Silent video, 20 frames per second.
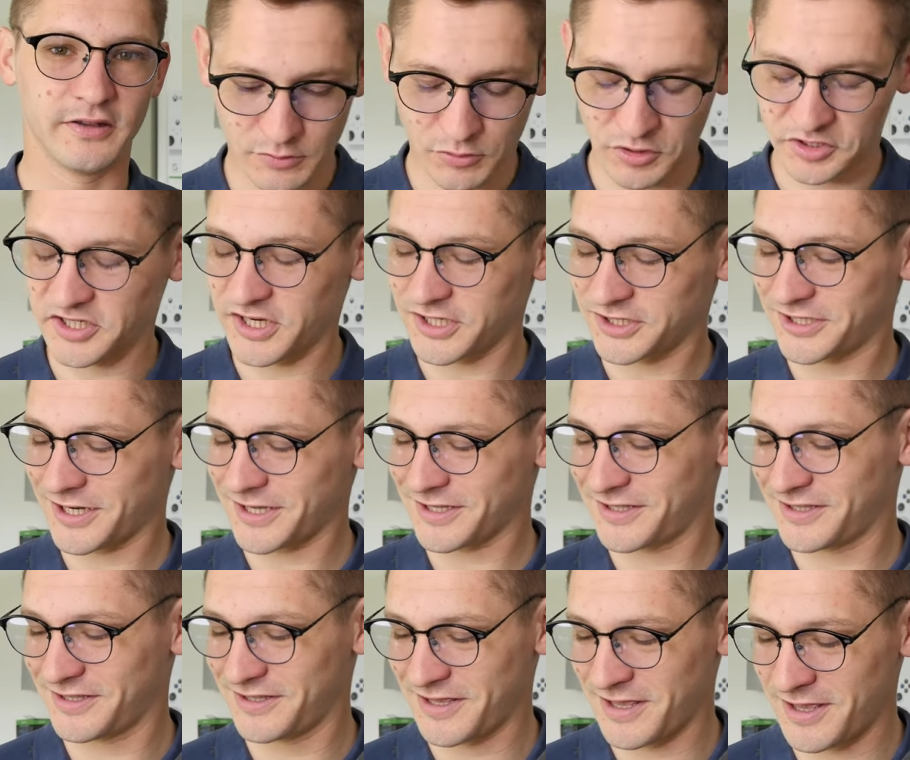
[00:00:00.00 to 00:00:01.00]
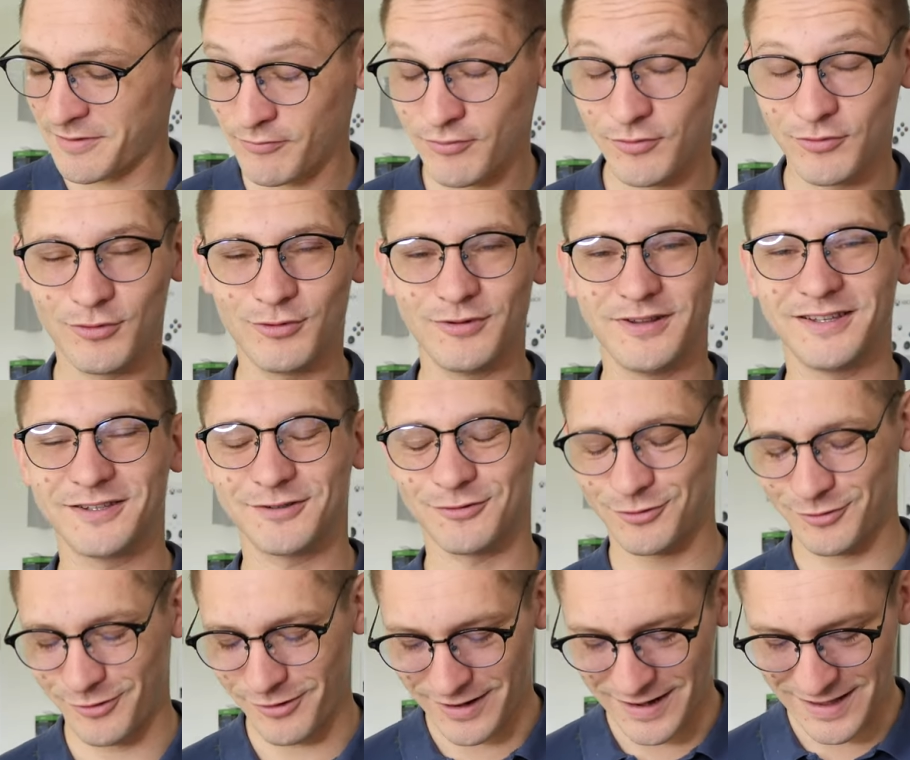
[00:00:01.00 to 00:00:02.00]
Moi j'ai un chat qui est plutôt
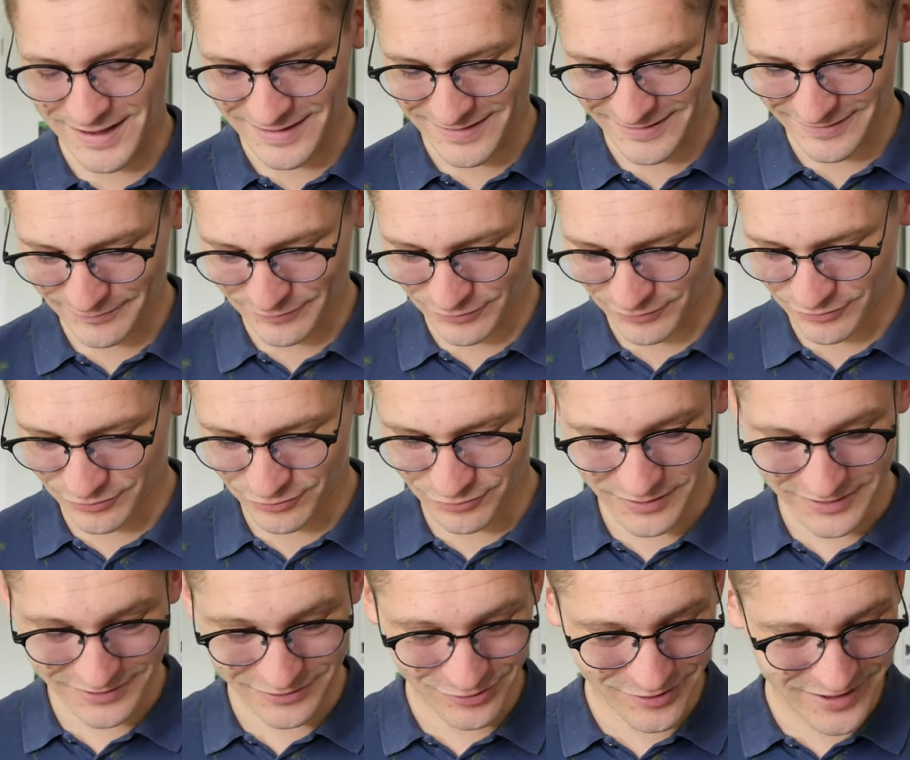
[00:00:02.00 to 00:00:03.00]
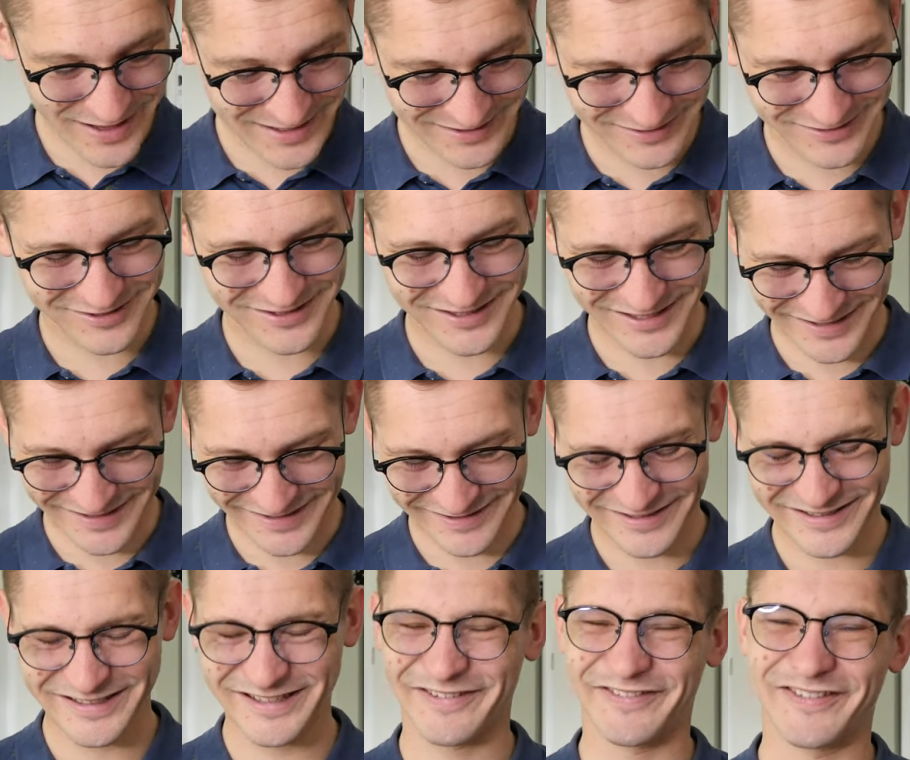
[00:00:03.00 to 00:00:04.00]
destructeur là, euh, pour le coup. Hein. Deux casques,
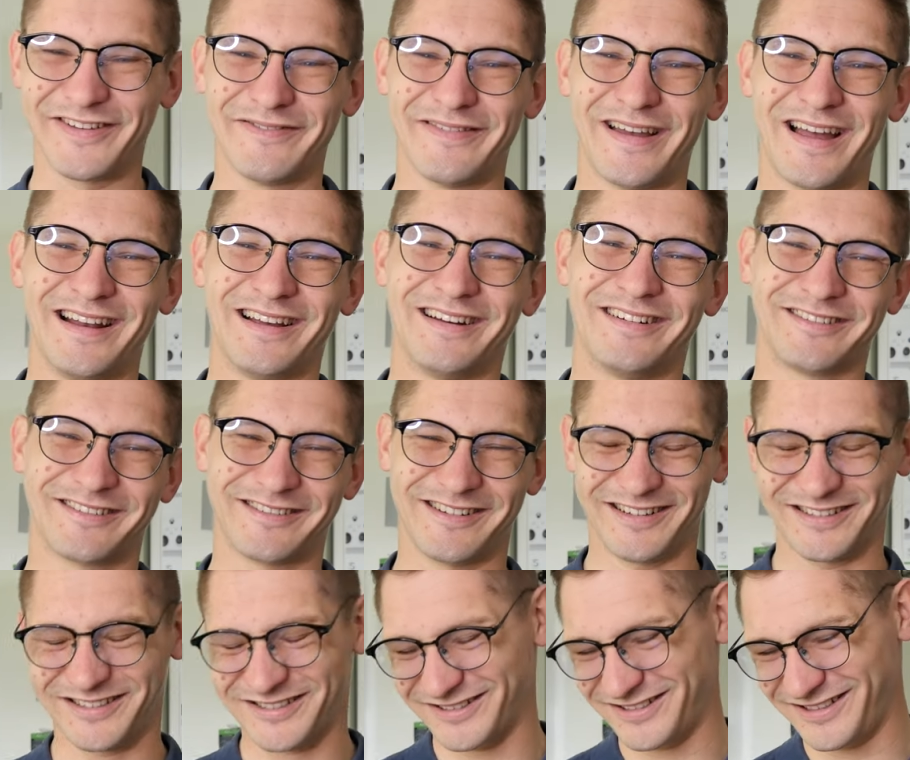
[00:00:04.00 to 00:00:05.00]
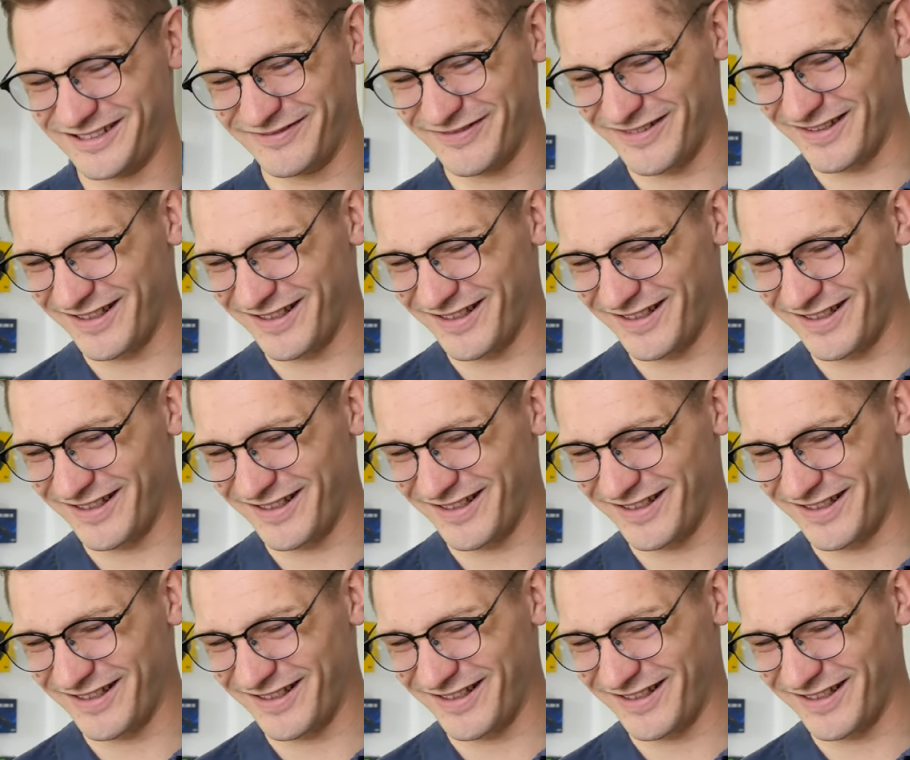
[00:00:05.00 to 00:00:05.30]
ça, ça fait mal, hein. encore je lis.